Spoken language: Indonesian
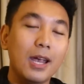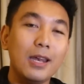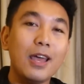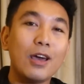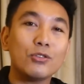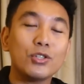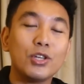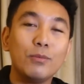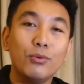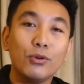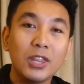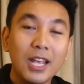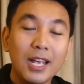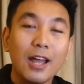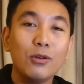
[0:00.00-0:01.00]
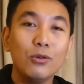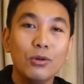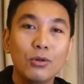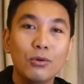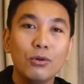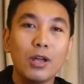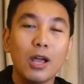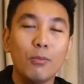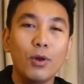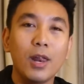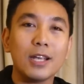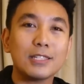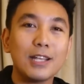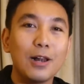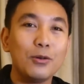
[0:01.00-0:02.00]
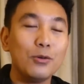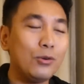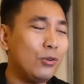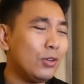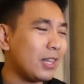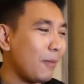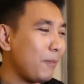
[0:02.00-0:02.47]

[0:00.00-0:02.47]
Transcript: ini harus dibuktikan dulu, nggak boleh asal nuduh.